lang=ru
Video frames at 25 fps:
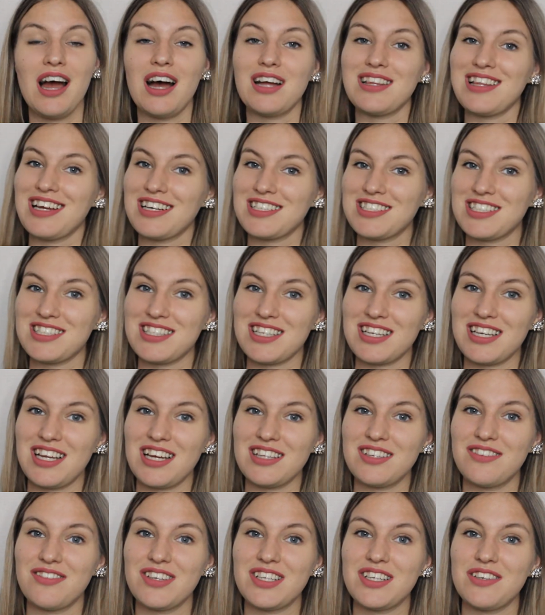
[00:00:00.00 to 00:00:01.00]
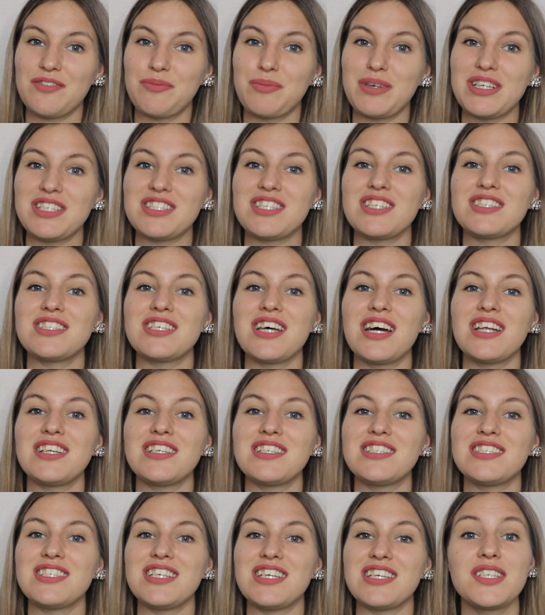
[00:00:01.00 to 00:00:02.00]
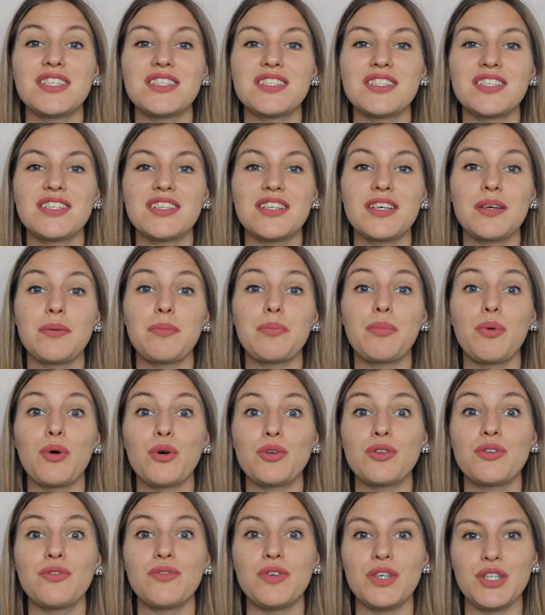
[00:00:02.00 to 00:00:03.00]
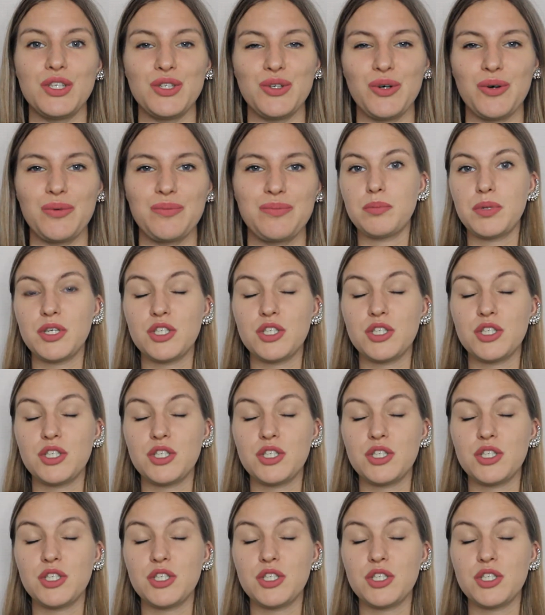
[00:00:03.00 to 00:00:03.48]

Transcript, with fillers: а также заглядывайте в мои социальные сети, ссылки под видео.